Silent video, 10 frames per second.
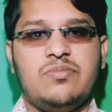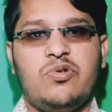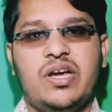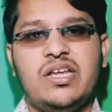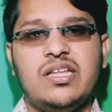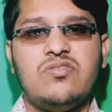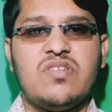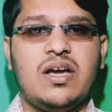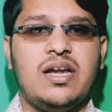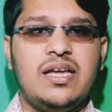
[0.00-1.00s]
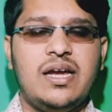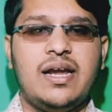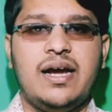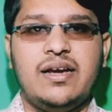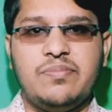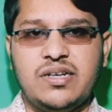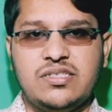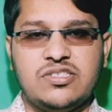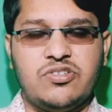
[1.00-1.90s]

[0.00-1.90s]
বইয়ের কিন্তু সেখানে গিয়ে ডাইরেক্ট পারচেস